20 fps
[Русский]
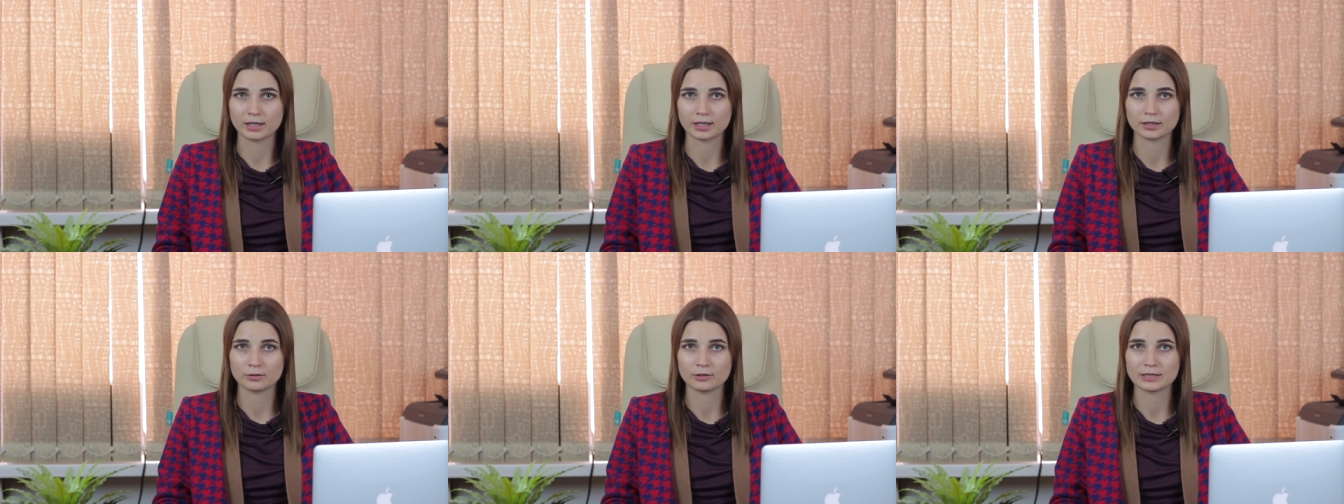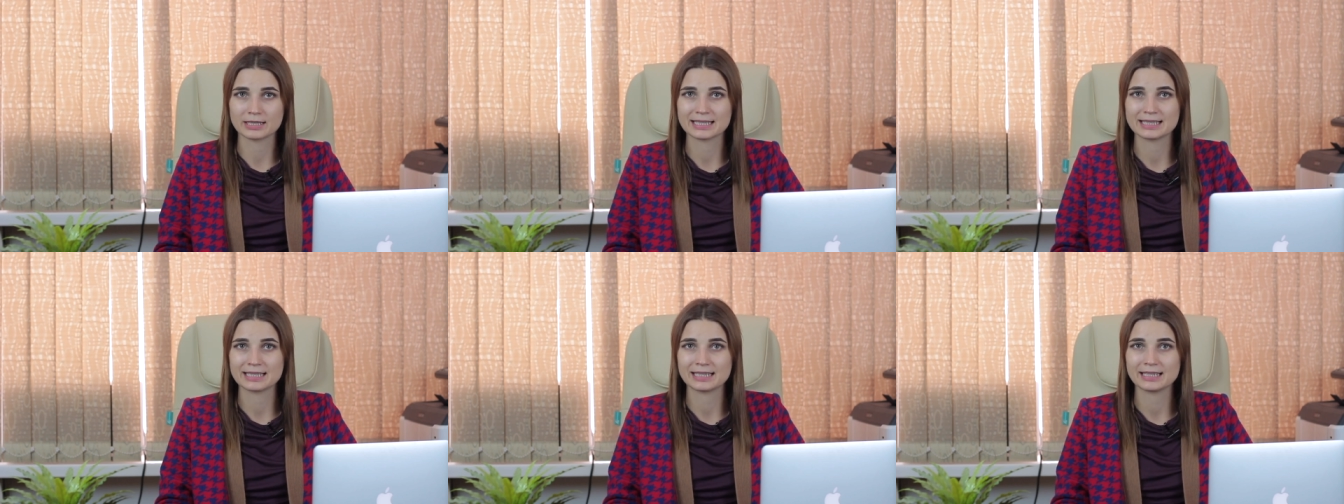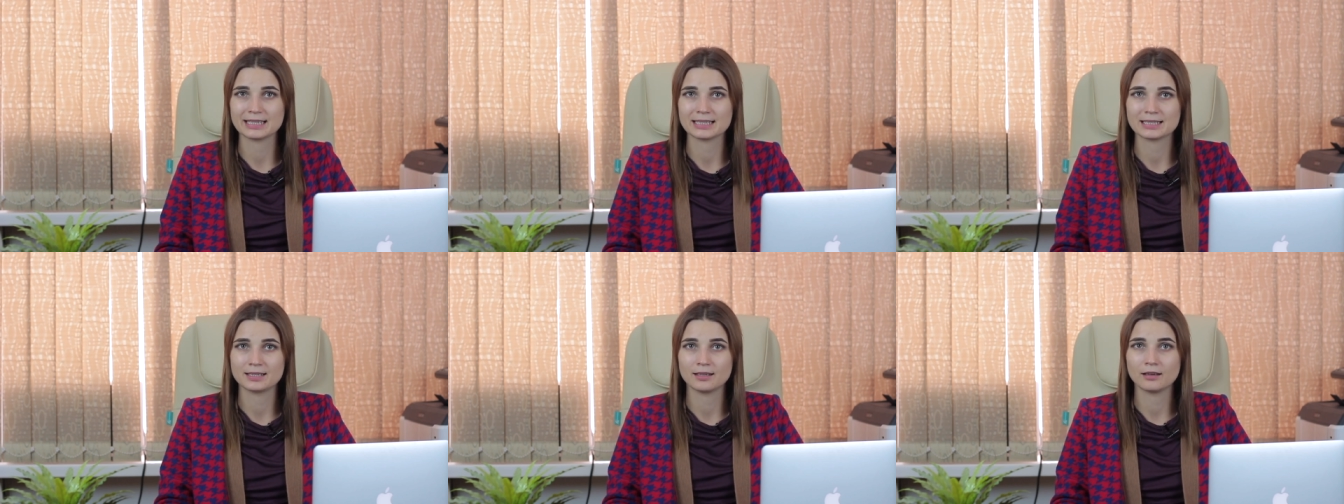которое
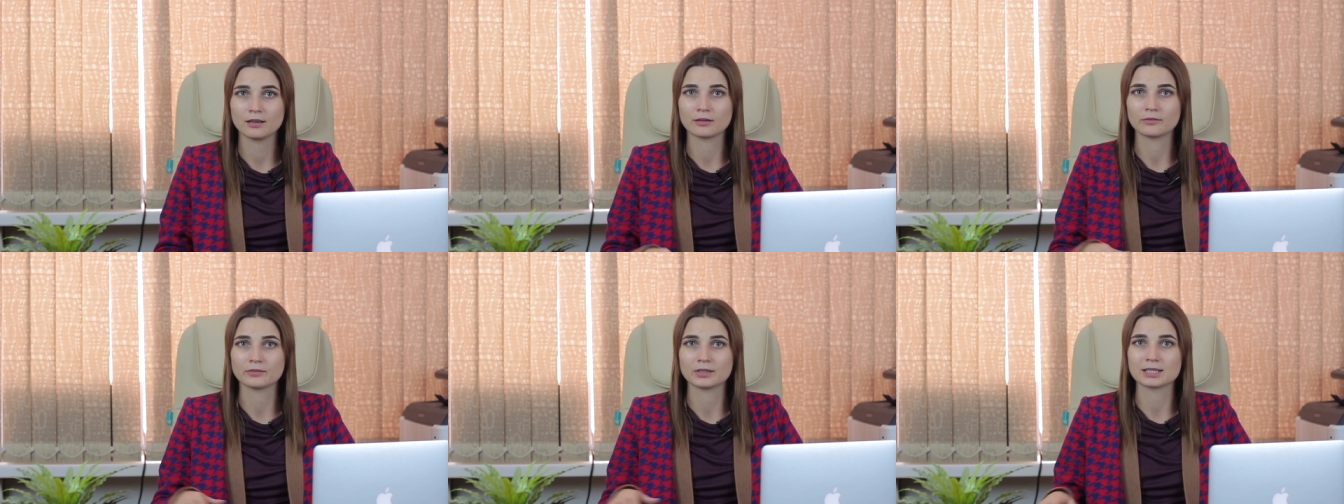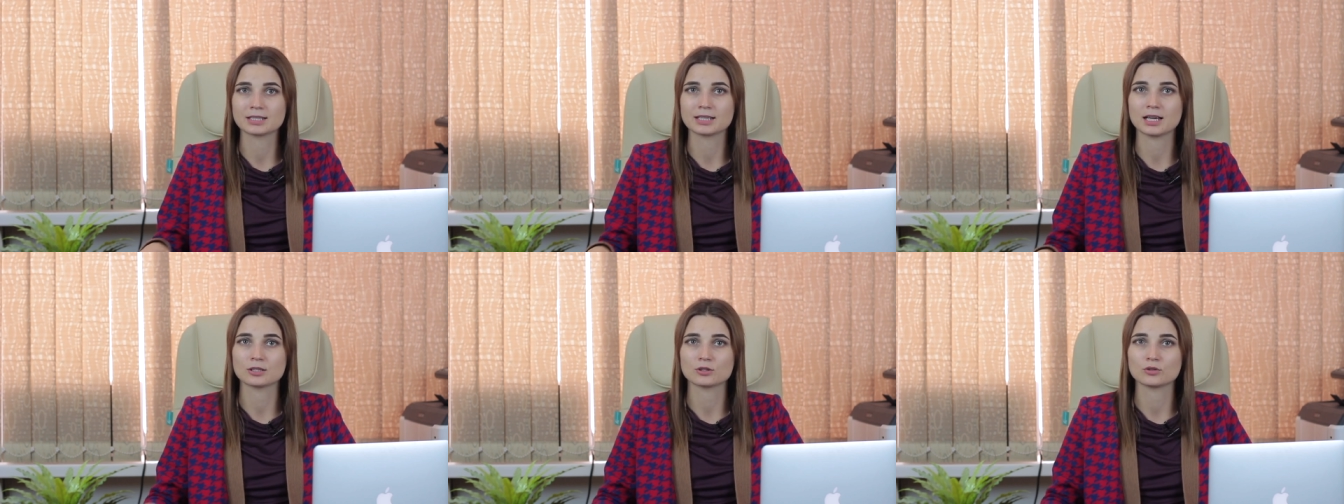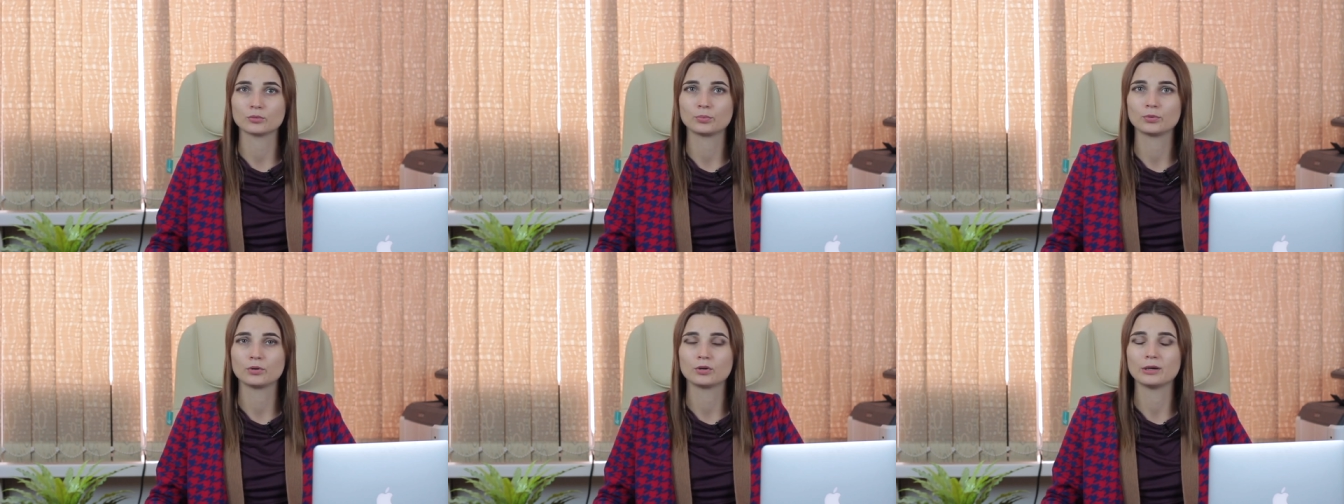зарегистрировано за
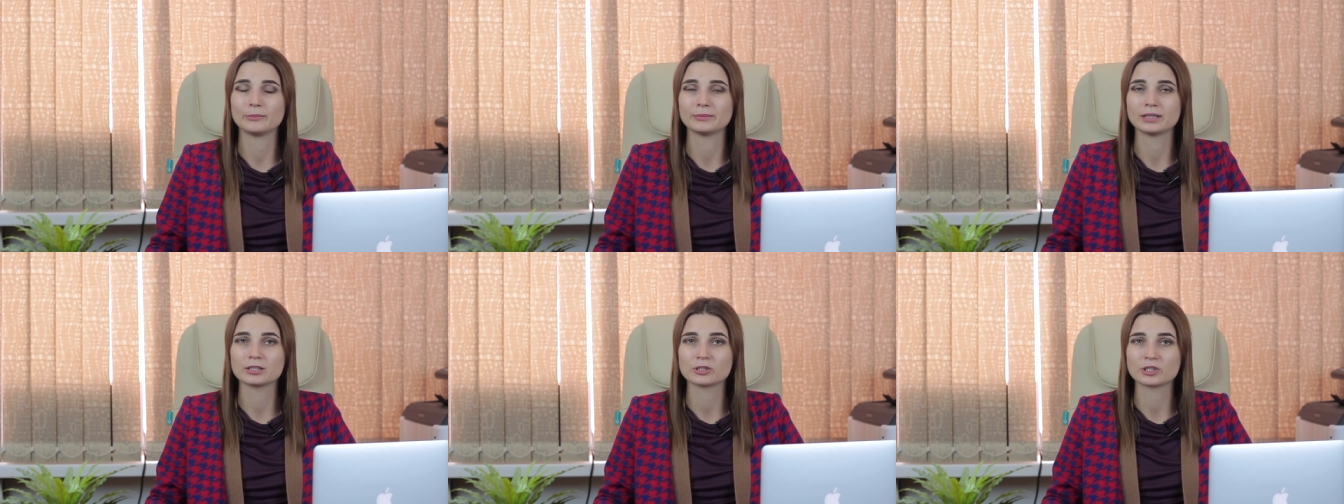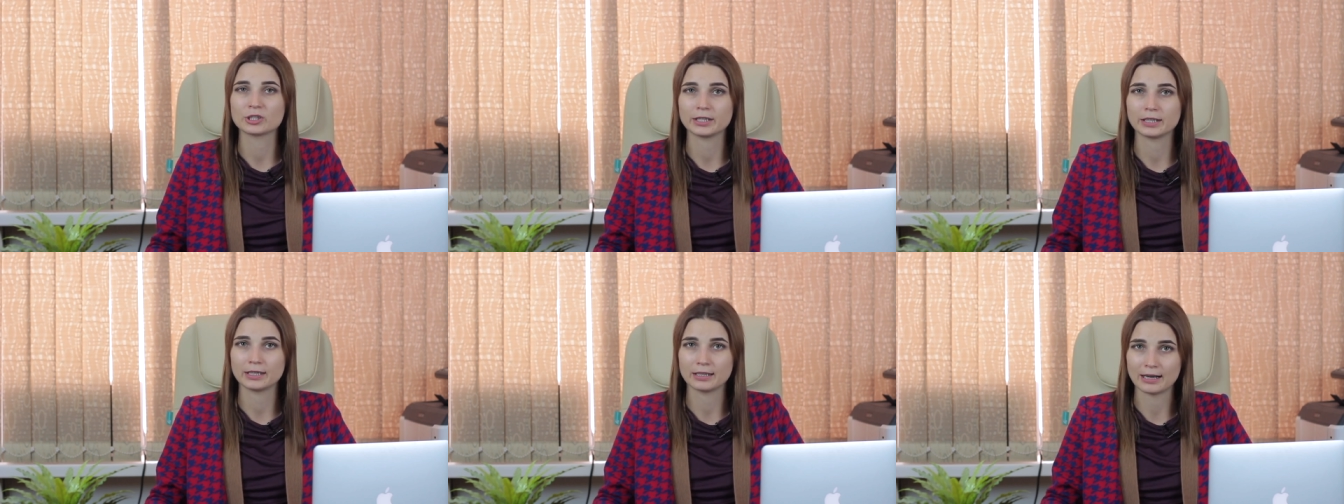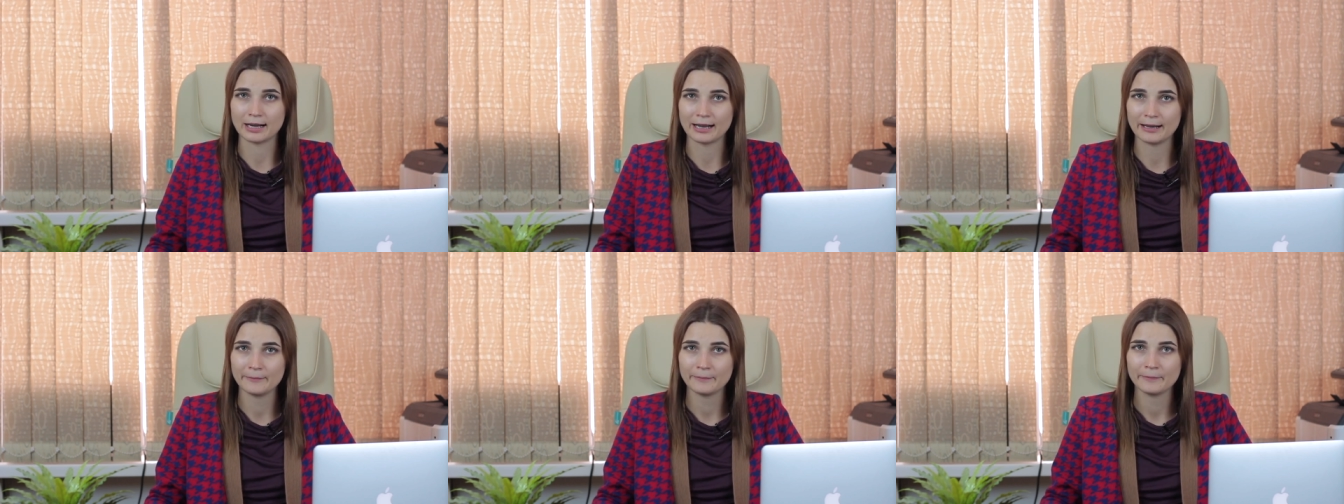супругом
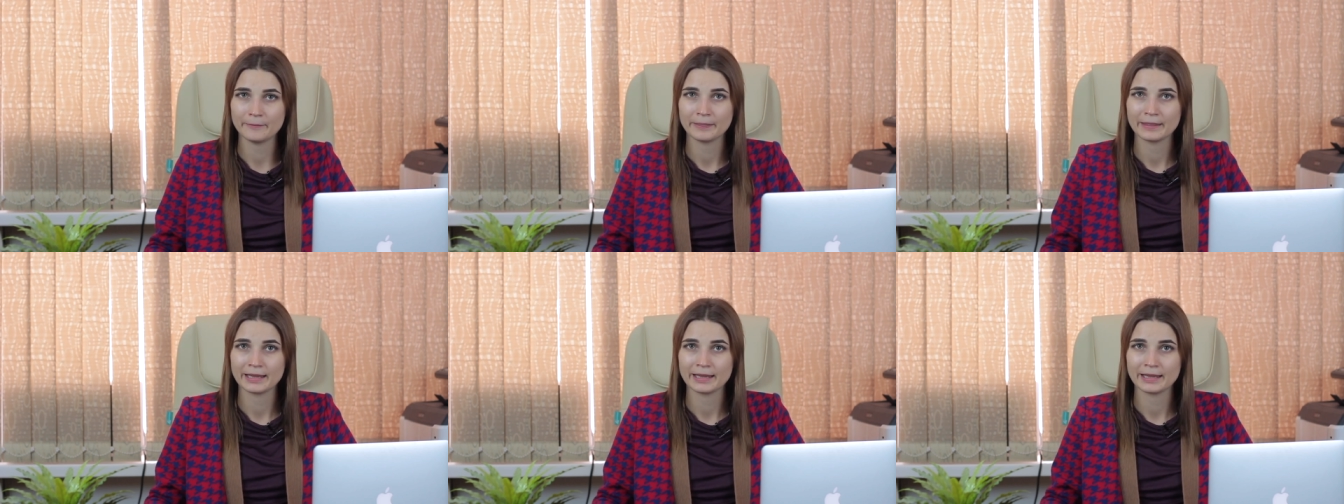должника,